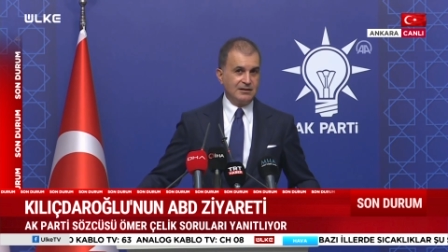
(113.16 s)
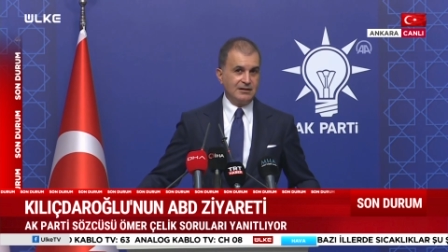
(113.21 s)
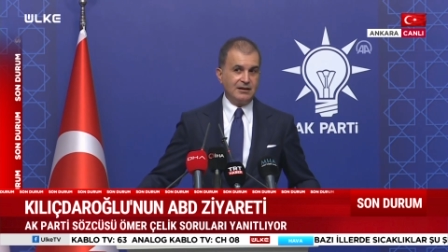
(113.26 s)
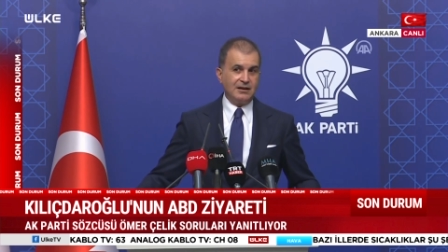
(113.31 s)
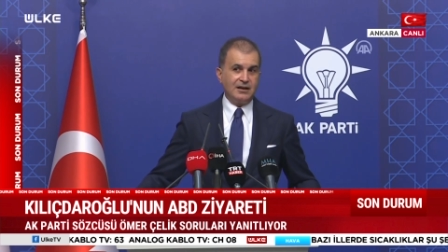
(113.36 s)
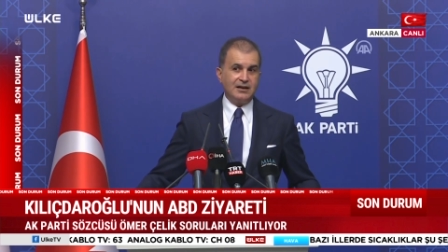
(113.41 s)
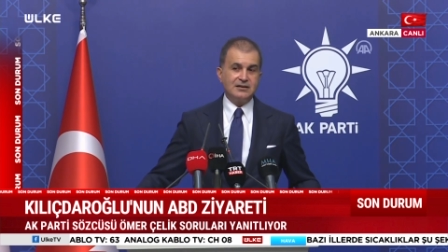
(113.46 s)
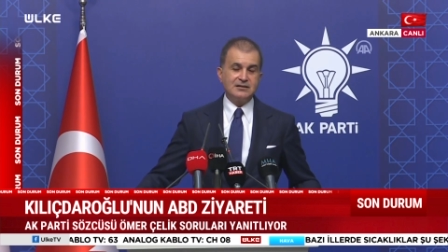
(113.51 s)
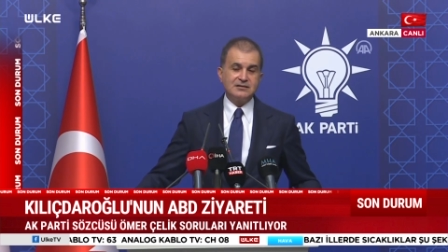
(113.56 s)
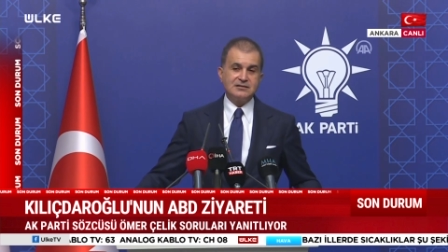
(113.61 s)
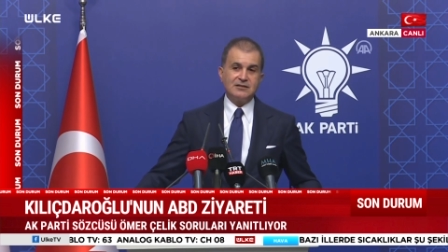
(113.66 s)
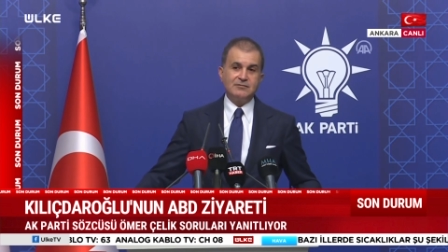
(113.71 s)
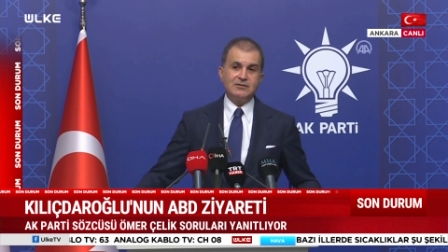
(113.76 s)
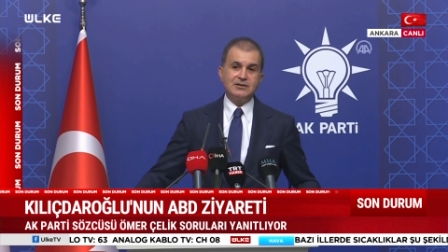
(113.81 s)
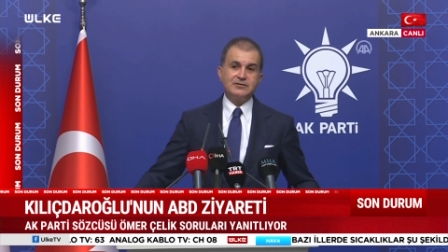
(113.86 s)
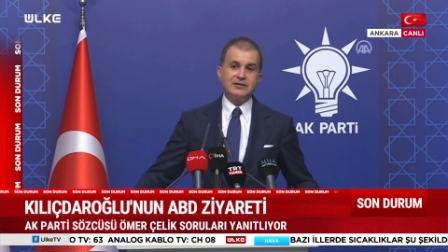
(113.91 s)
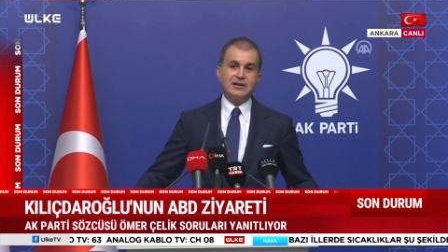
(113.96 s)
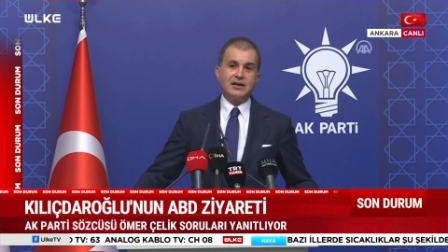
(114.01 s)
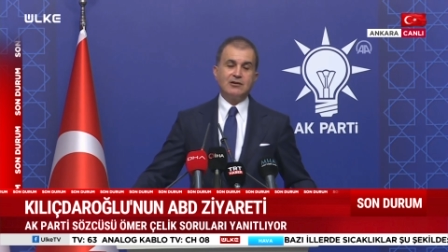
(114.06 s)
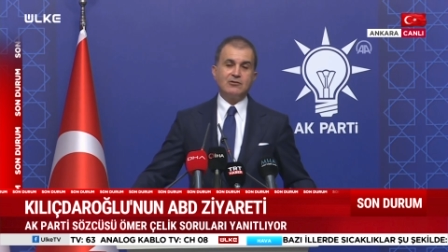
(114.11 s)
Aynı
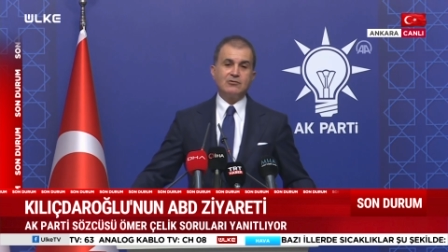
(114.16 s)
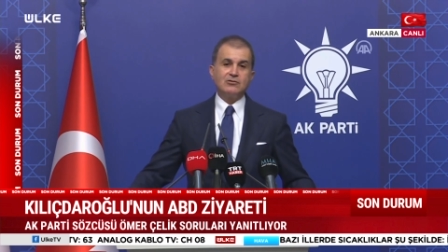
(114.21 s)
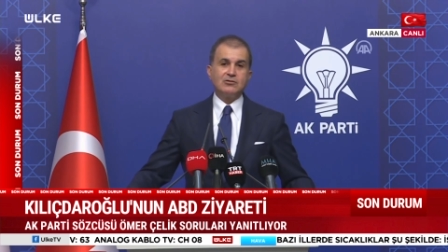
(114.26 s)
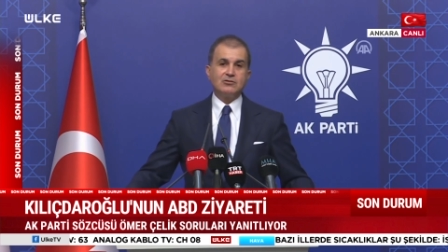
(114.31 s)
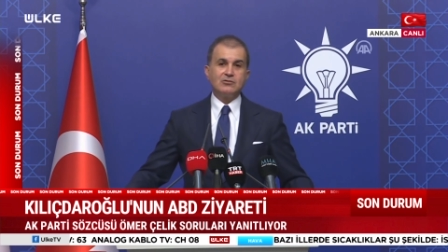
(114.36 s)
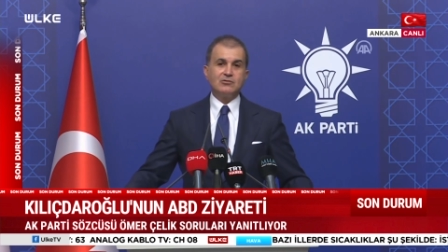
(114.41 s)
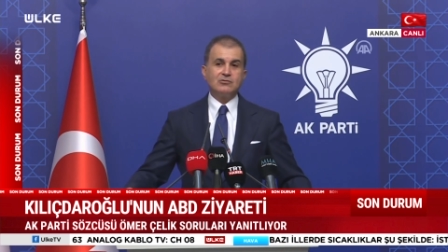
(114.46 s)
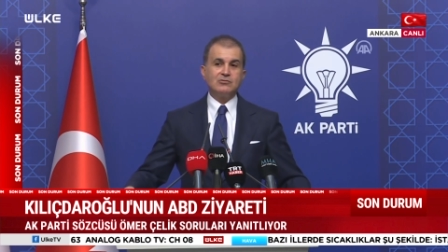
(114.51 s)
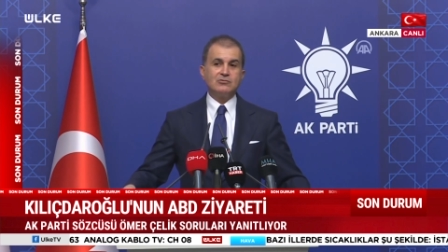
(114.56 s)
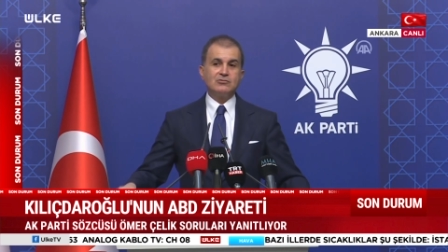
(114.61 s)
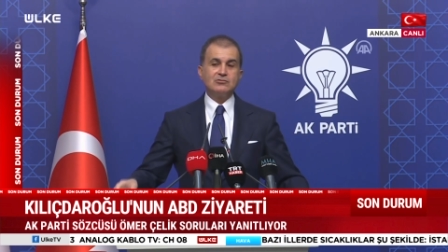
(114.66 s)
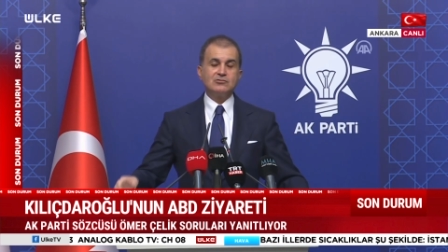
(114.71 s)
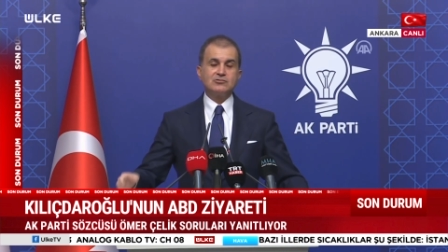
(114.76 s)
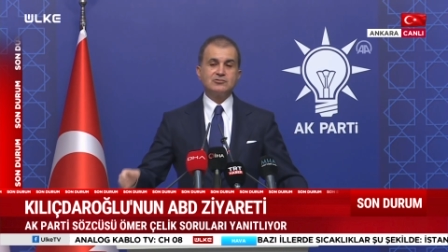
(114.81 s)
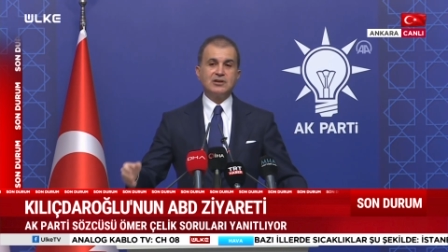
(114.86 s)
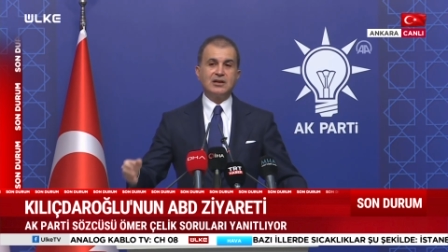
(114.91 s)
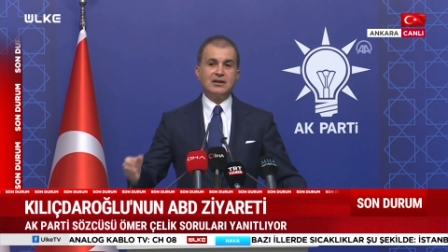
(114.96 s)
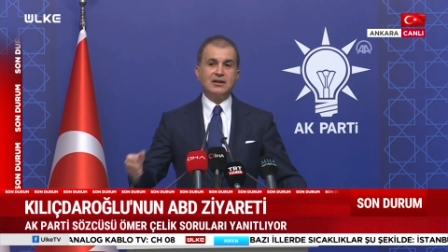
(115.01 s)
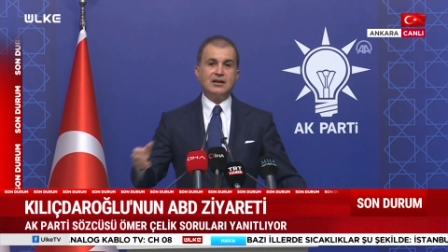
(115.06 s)
zamanda ulusal